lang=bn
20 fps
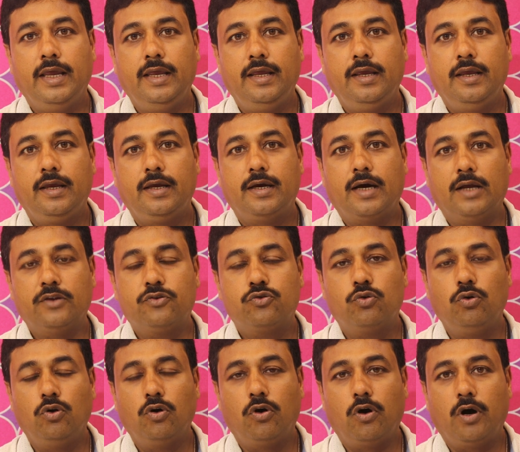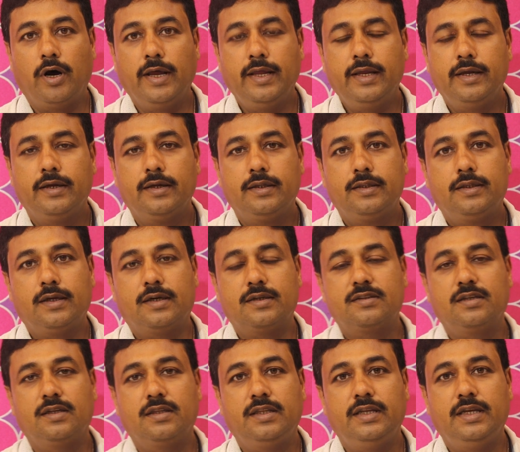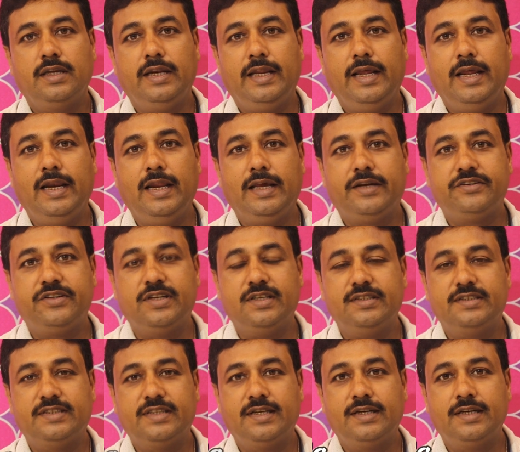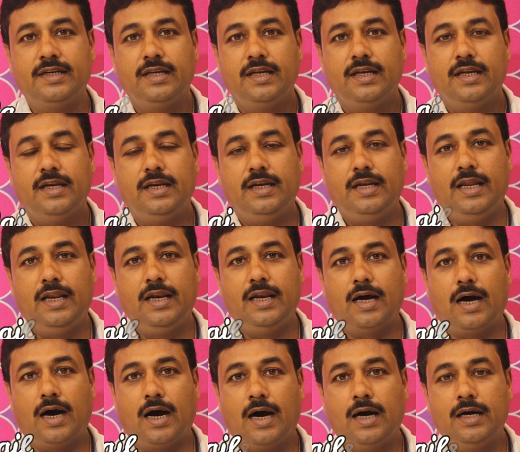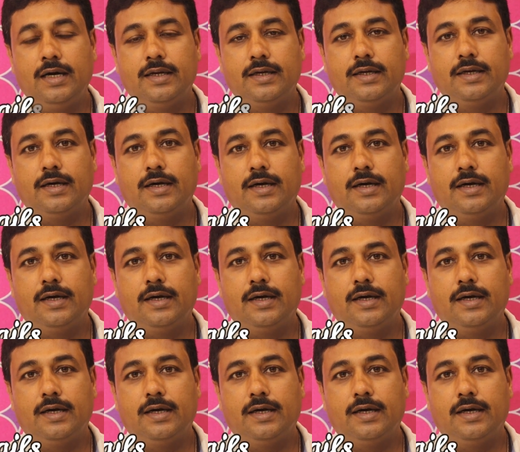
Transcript: এই কাজগুলো হয় তার সাথে নেল এক্সটেনশন নেল আর্ট